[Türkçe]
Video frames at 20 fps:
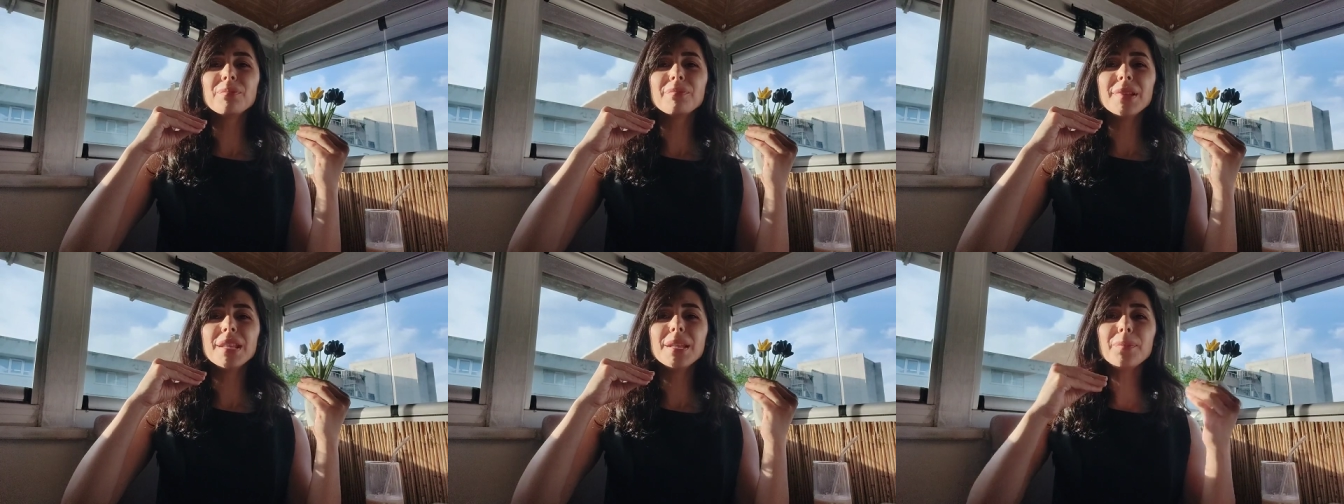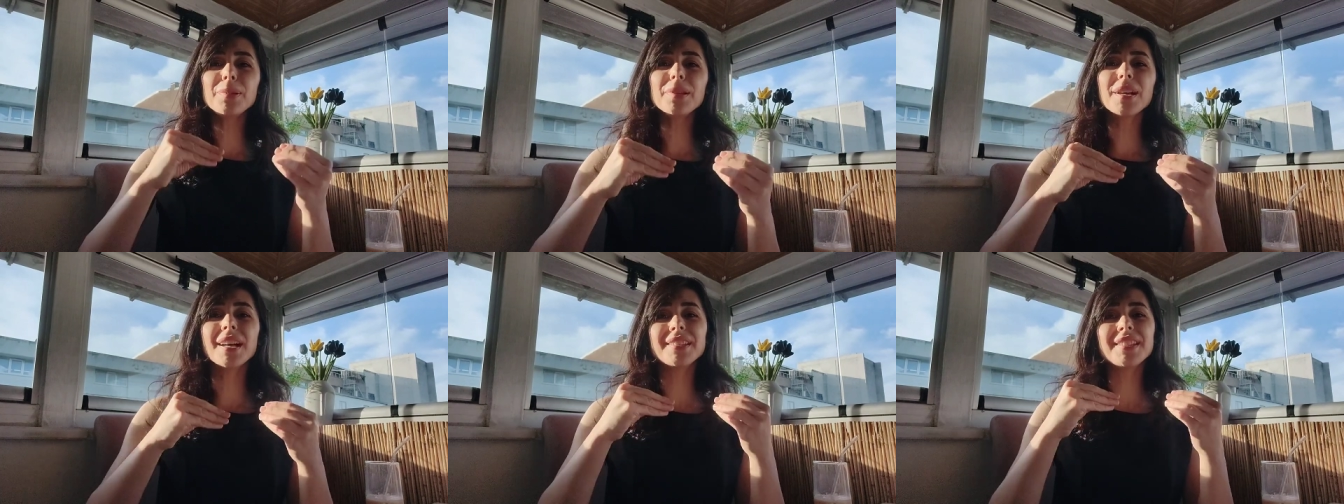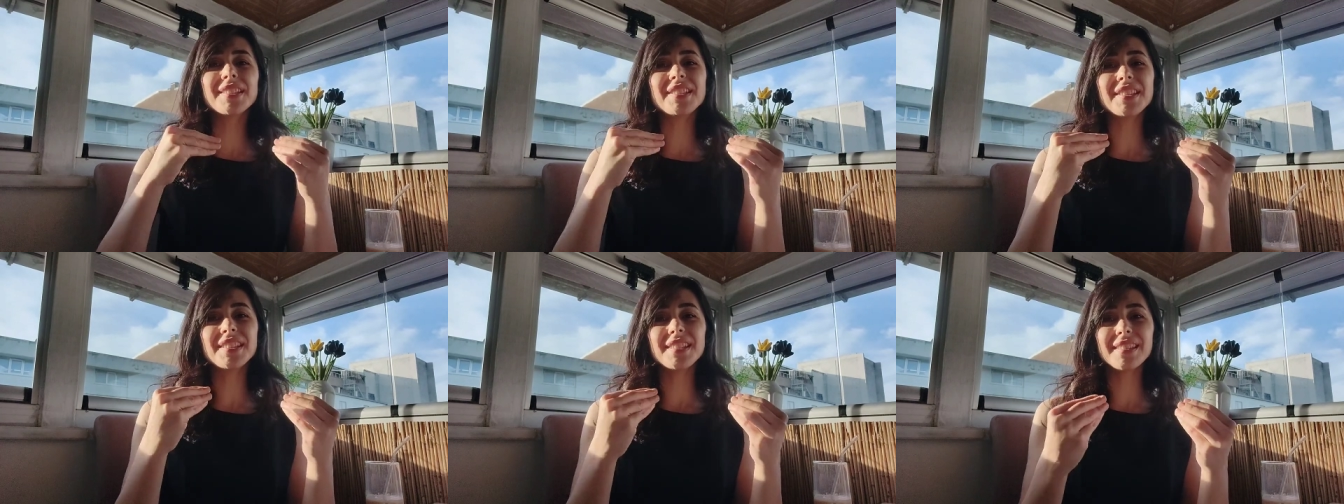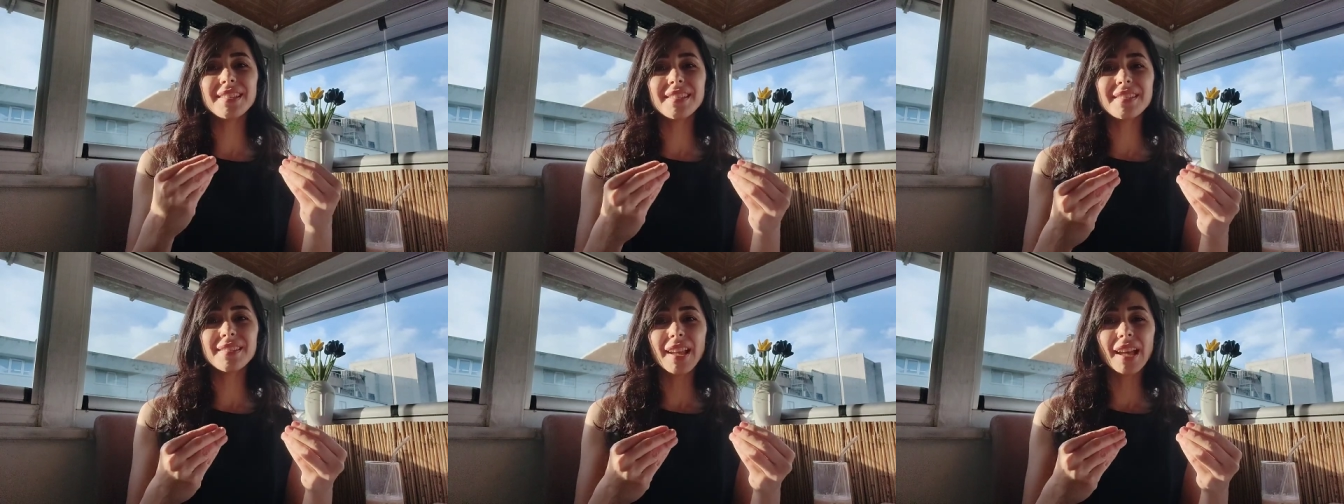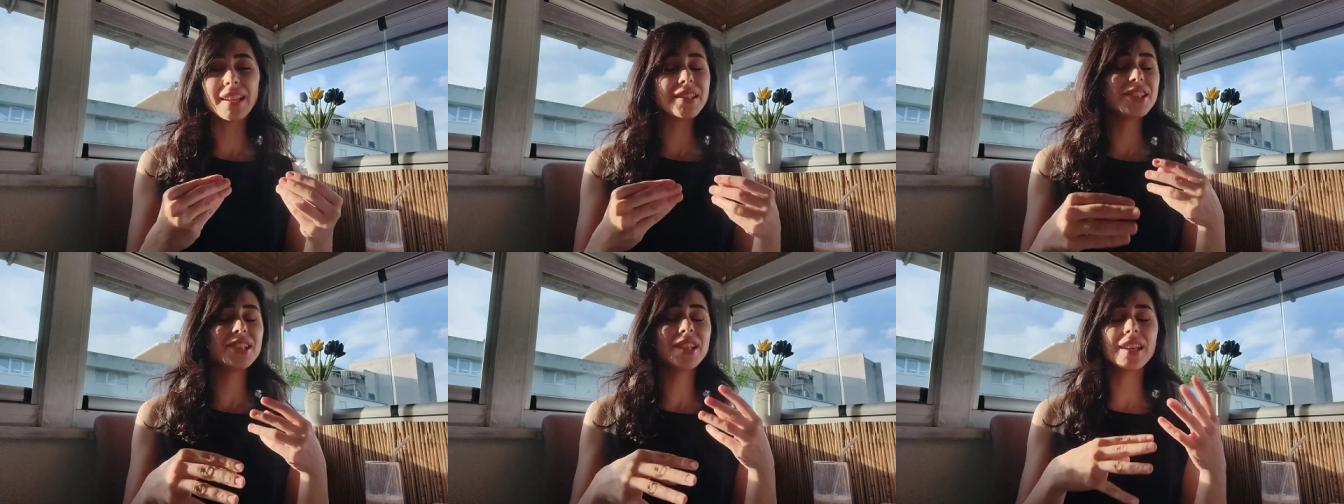implant için
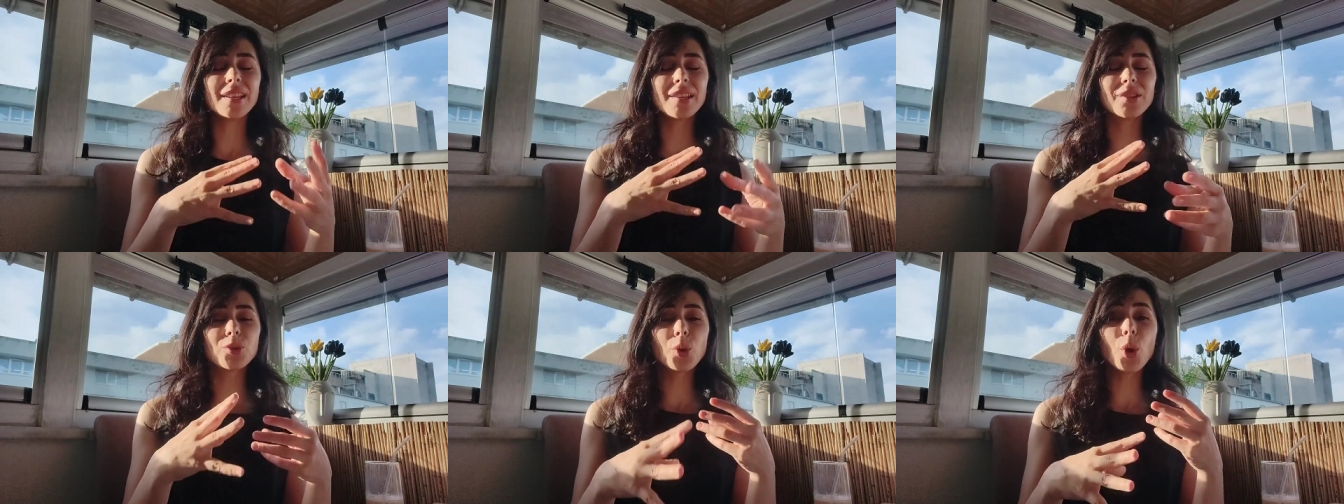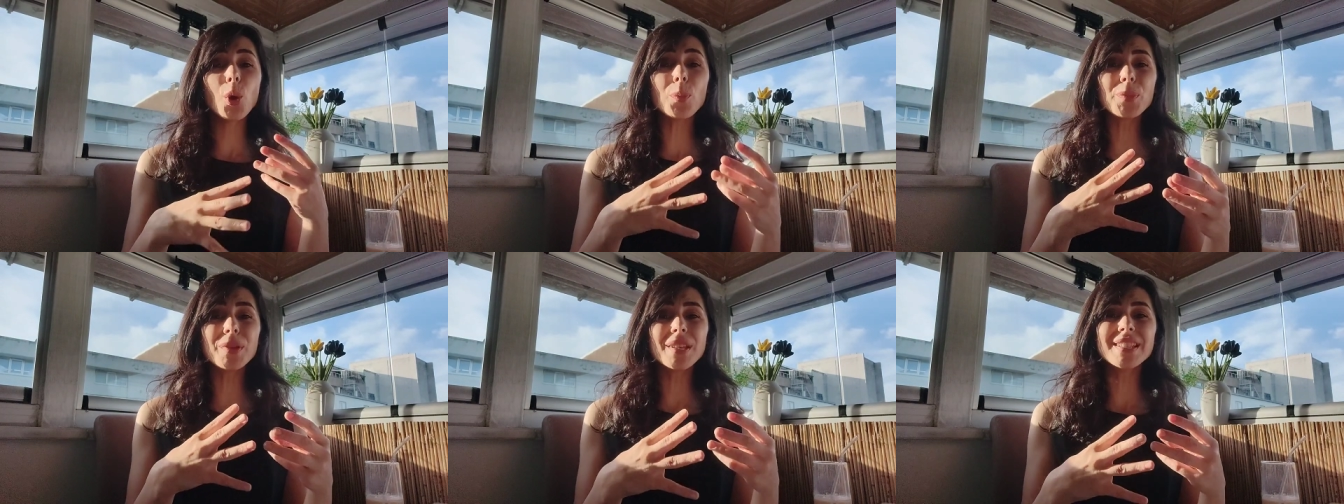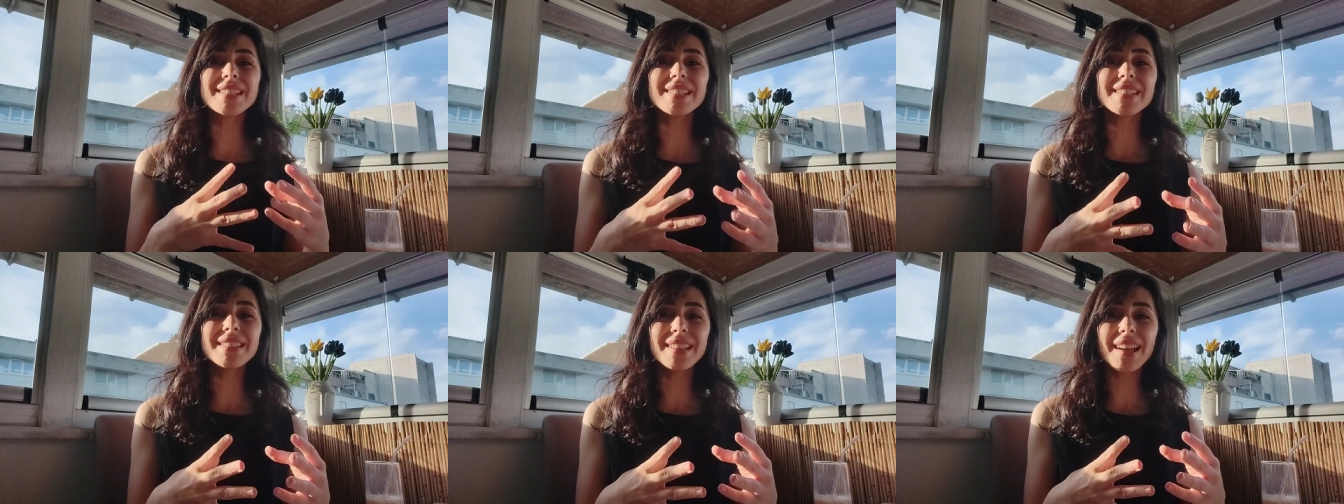yani şey köprü için